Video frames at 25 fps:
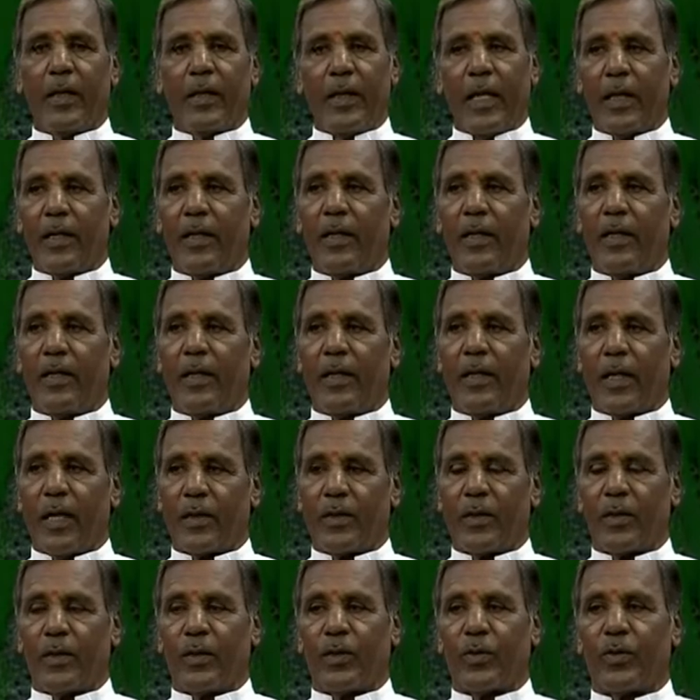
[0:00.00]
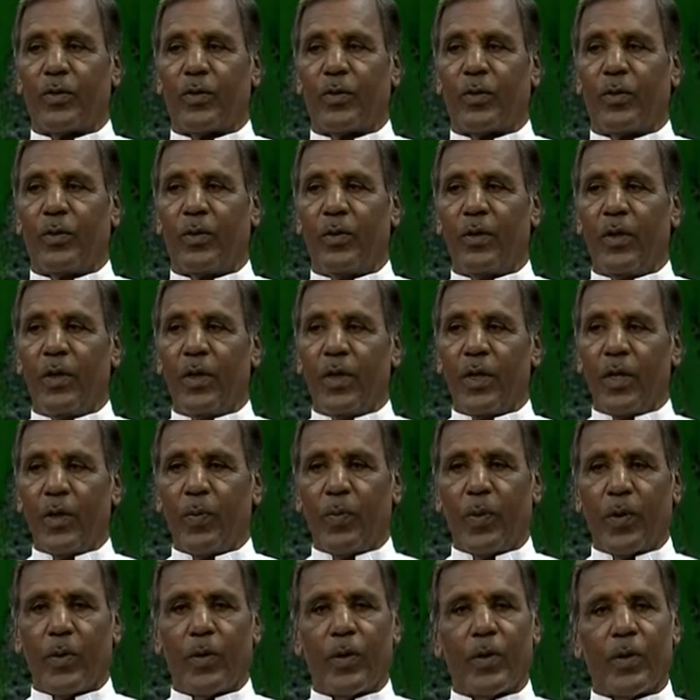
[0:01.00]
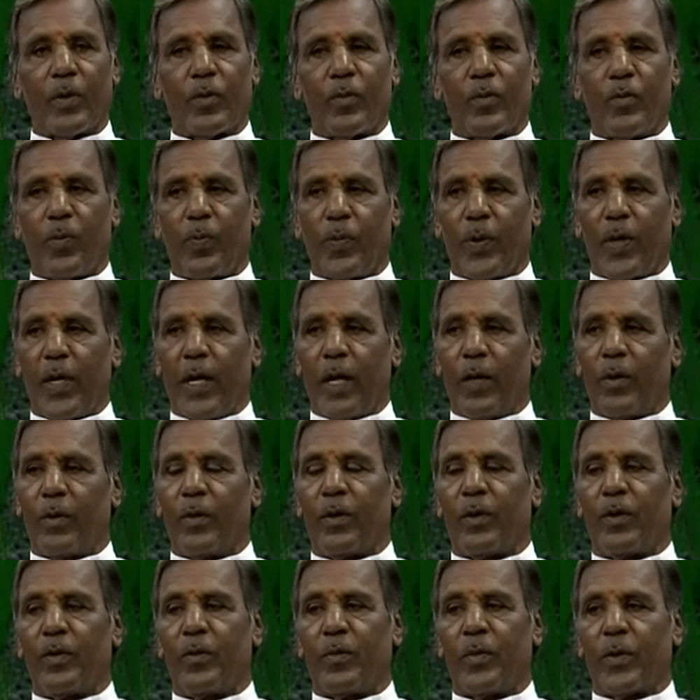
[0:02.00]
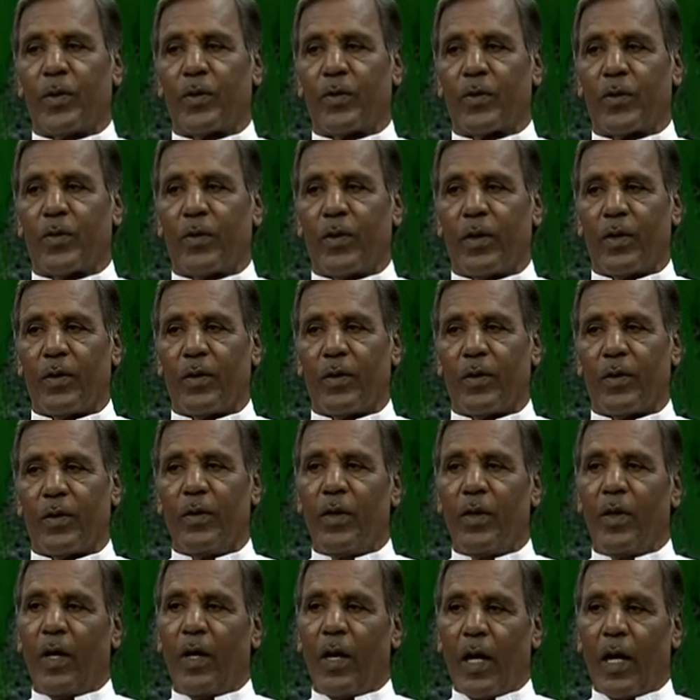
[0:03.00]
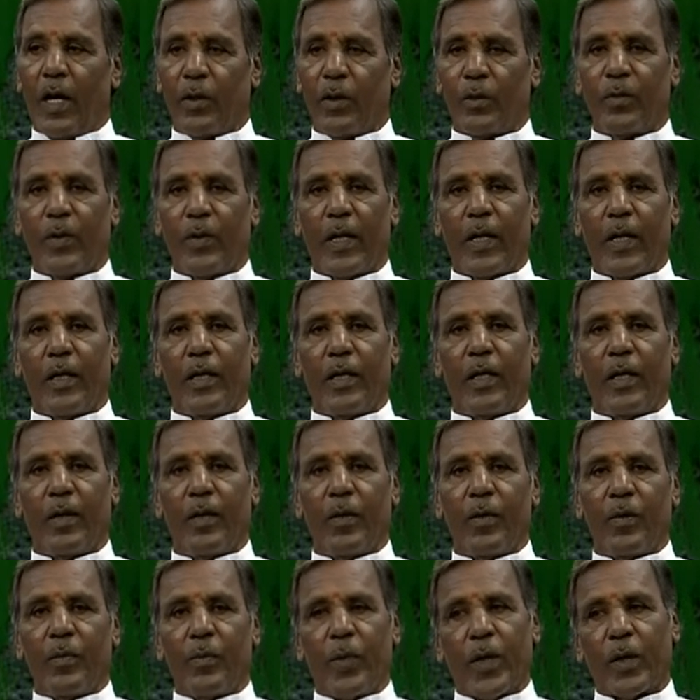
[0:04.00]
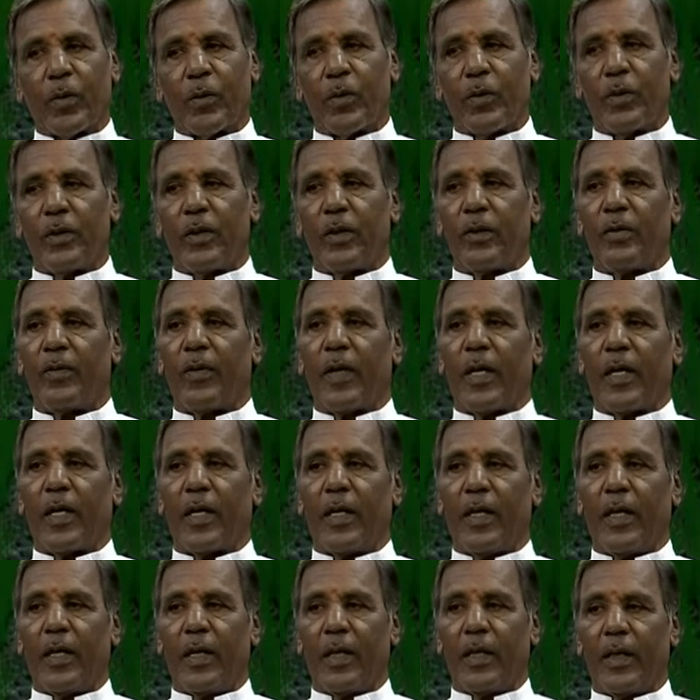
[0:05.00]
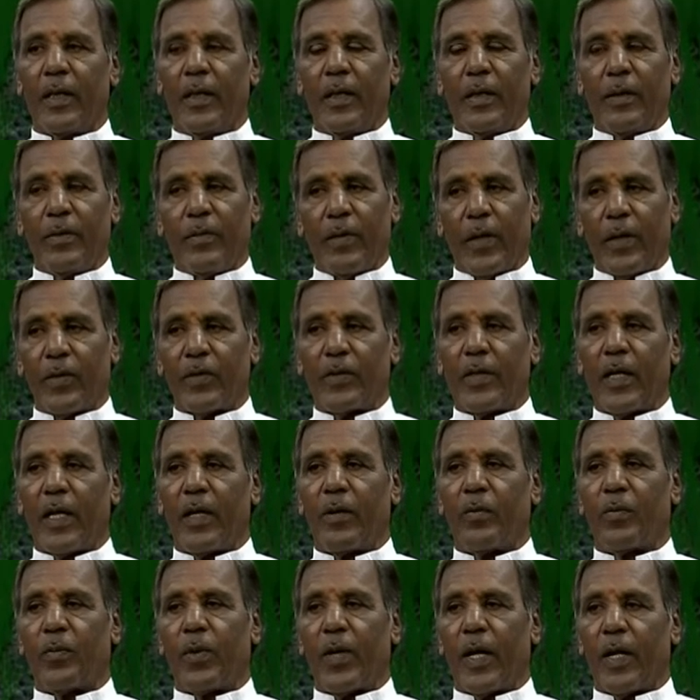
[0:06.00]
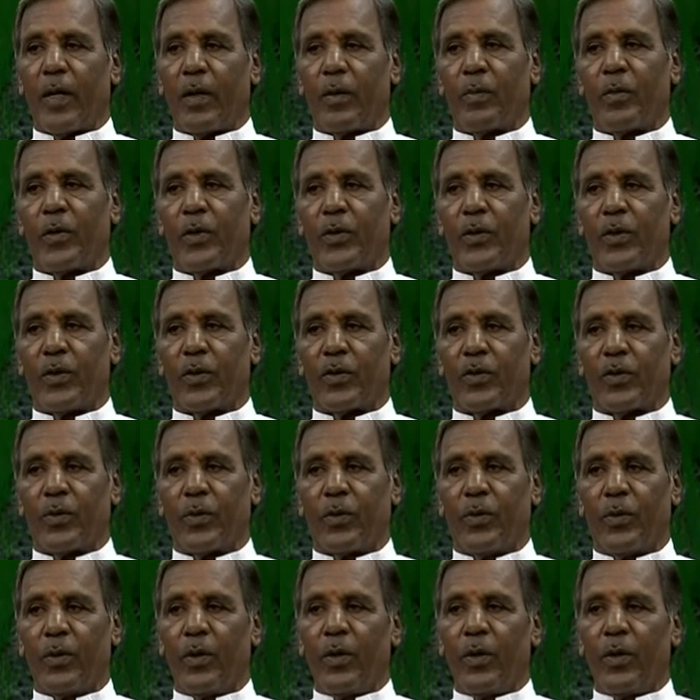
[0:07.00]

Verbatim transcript: దాన్ని నేను ఆచరిస్తూ ఇప్పటి వరకు ముప్పై ఆవులను పెంచుకున్నాను ఆవు ద్వారానే ప్రకృతి ద్వారానే ఈ వ్యవసాయం ప్రారంభం చేస్తూ